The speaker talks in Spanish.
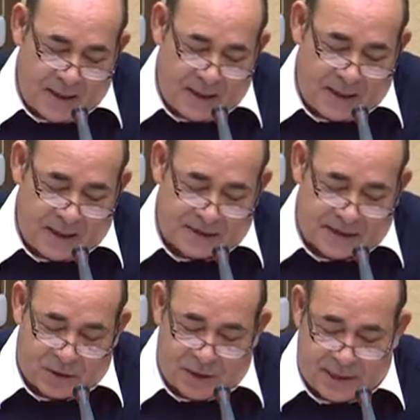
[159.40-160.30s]
en el que
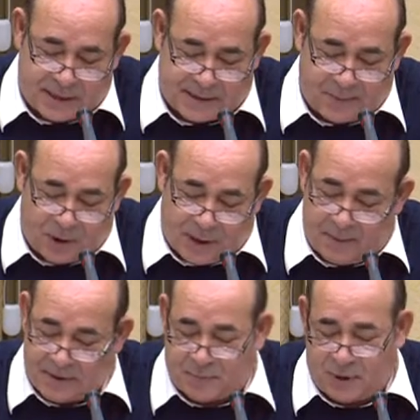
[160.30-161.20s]
desarrollar las
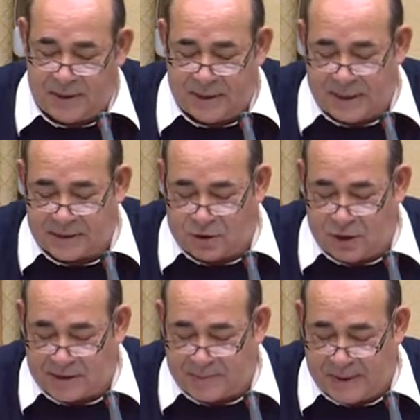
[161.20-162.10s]
deplorables políticas
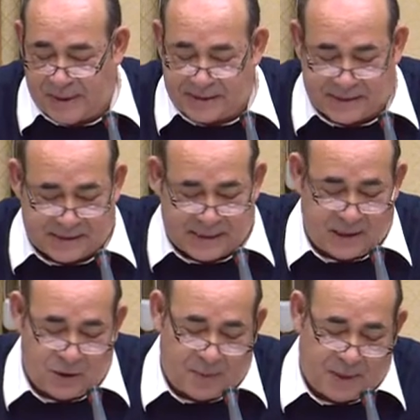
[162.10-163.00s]
con las medidas que se
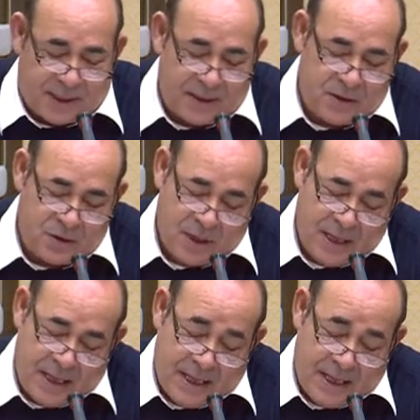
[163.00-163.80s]
han ido aplicando